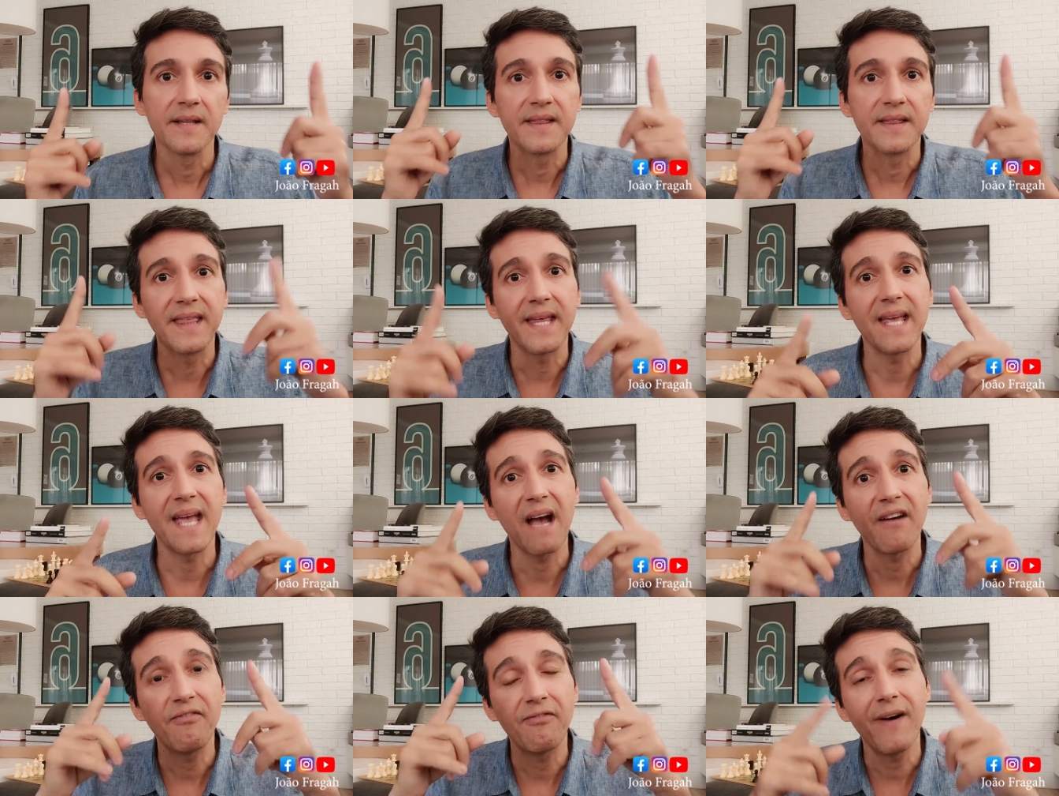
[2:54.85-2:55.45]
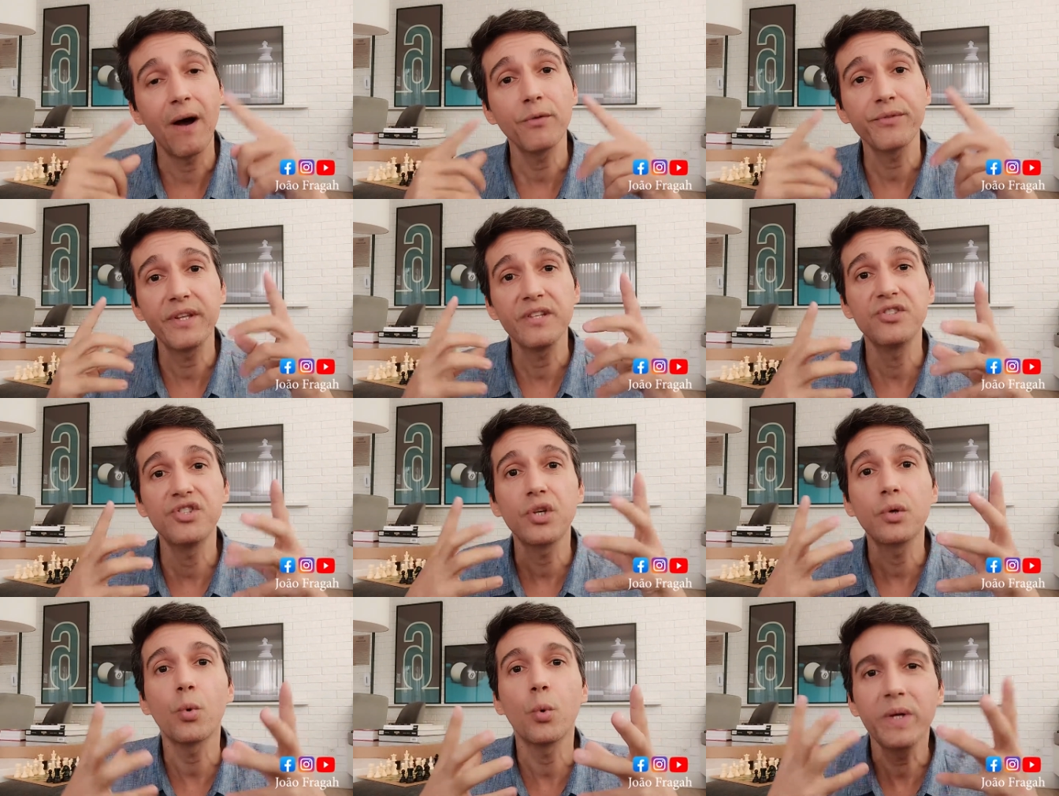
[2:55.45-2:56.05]
ter a falta
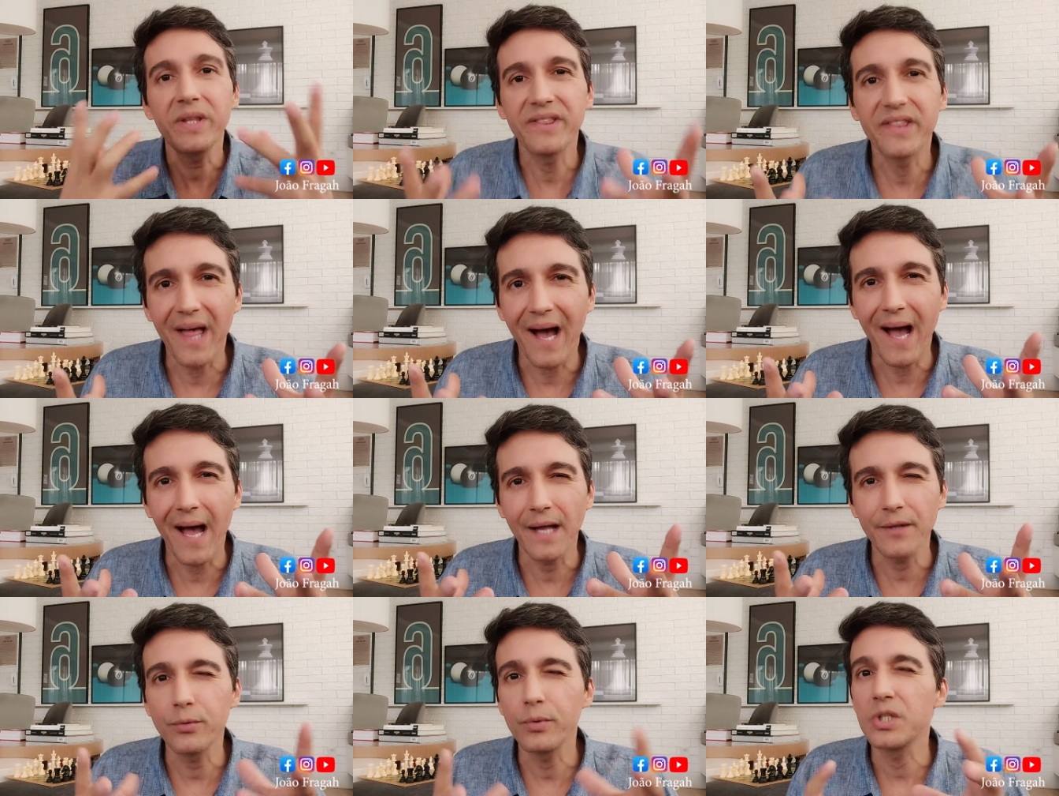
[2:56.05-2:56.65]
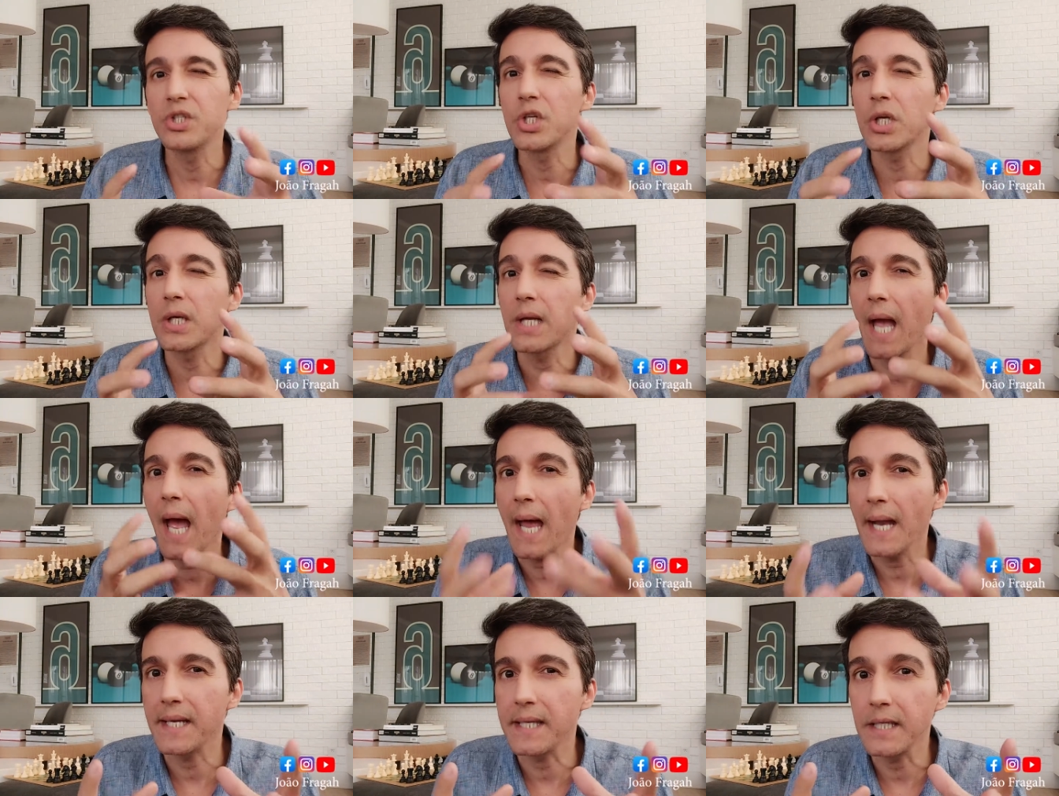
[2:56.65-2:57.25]
de cuidado e de
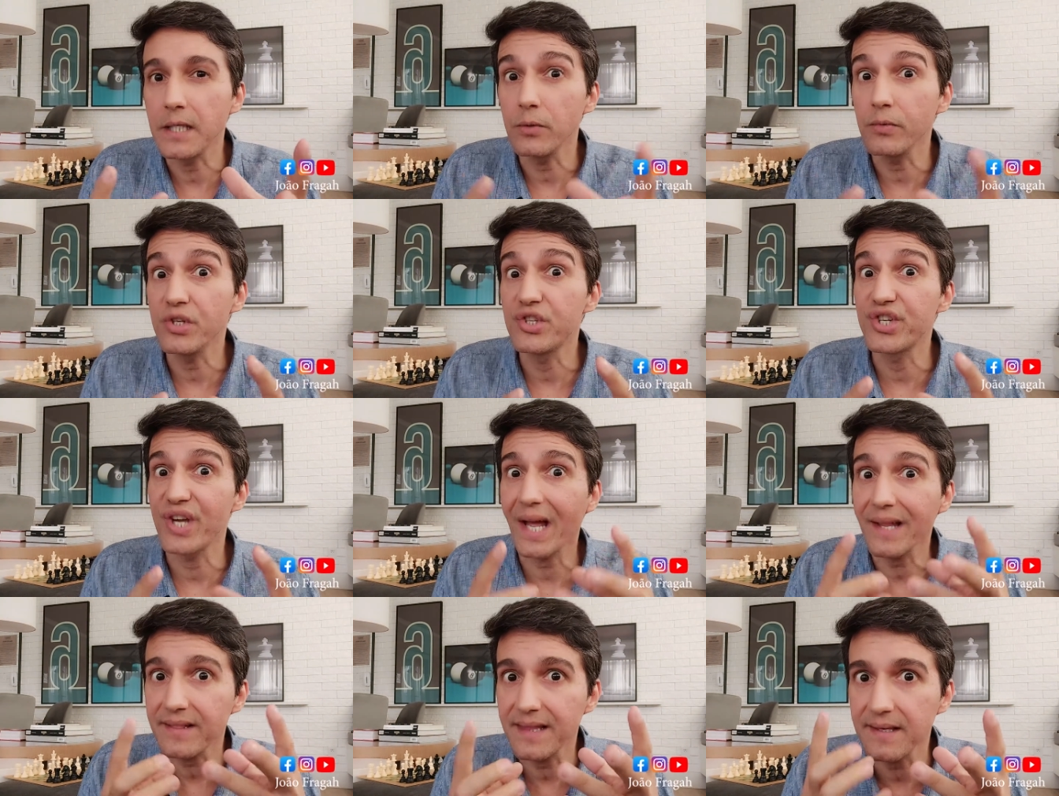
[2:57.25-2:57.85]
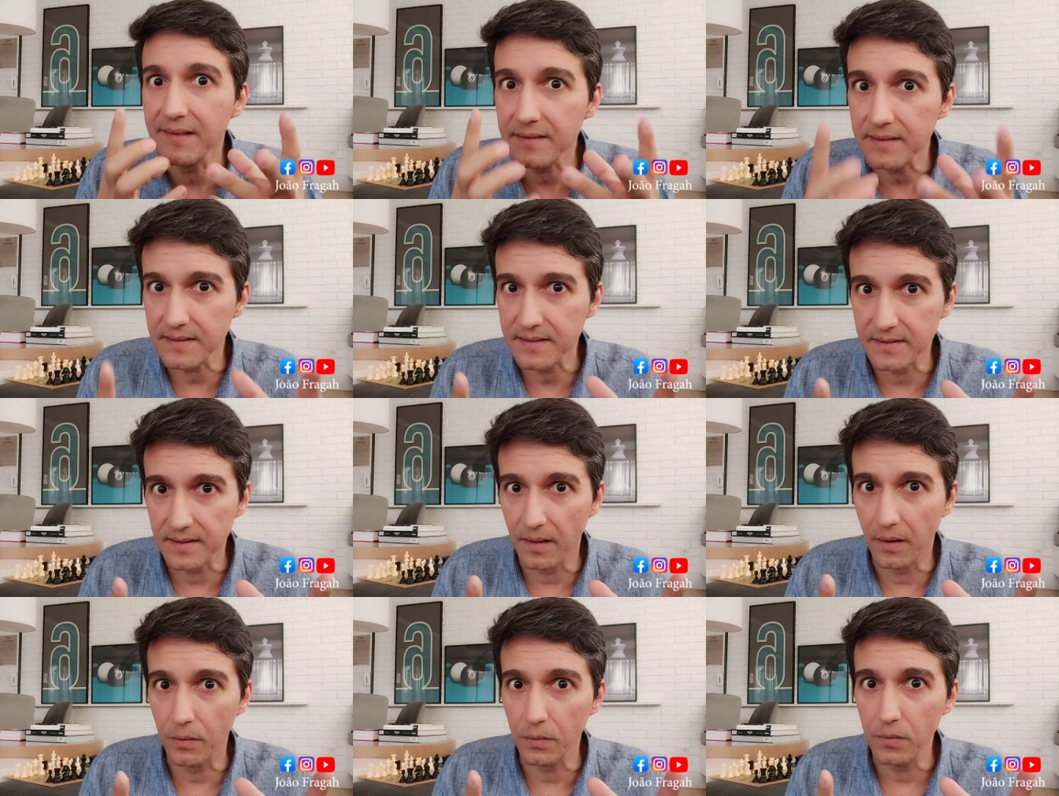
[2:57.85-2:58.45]
carinho e de
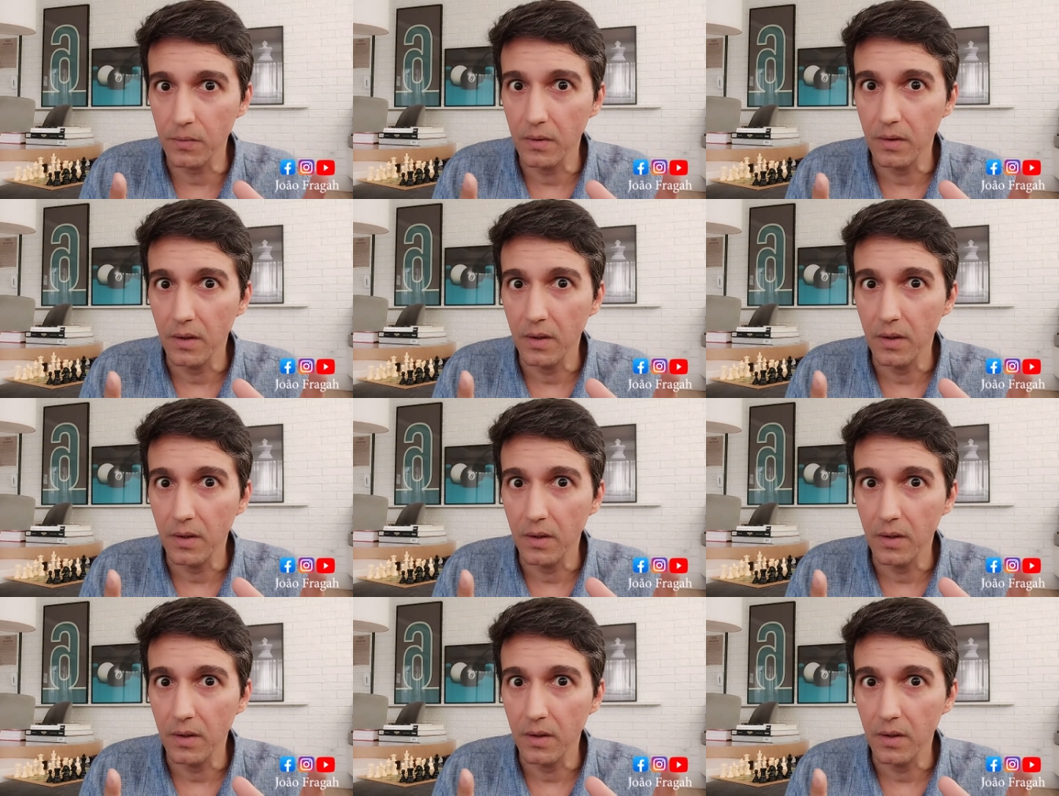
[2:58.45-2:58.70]
atenção